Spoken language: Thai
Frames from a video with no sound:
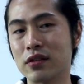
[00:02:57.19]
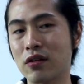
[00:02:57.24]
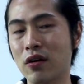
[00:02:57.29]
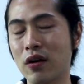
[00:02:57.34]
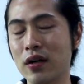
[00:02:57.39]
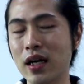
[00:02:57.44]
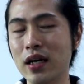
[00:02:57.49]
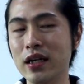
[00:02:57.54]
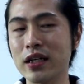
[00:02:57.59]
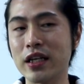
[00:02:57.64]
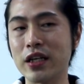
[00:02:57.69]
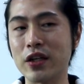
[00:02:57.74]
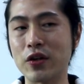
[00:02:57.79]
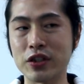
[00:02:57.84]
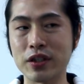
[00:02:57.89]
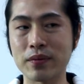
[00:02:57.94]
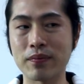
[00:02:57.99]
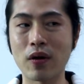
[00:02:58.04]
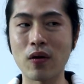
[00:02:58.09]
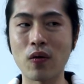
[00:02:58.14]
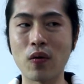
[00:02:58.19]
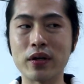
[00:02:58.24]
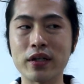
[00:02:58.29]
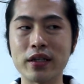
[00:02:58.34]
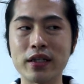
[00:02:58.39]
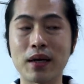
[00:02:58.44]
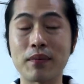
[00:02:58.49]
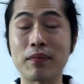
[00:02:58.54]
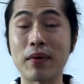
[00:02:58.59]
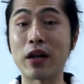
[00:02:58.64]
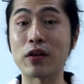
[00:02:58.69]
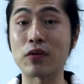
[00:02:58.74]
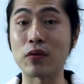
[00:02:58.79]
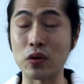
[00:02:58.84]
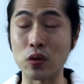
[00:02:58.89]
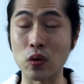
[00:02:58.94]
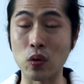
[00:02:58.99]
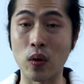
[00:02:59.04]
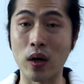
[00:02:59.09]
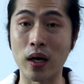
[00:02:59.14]
ค่อนข้างดีโดยเฉพาะคนที่ทำงานส่ว
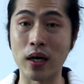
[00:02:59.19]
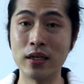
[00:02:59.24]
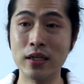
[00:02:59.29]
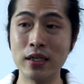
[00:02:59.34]
นตัว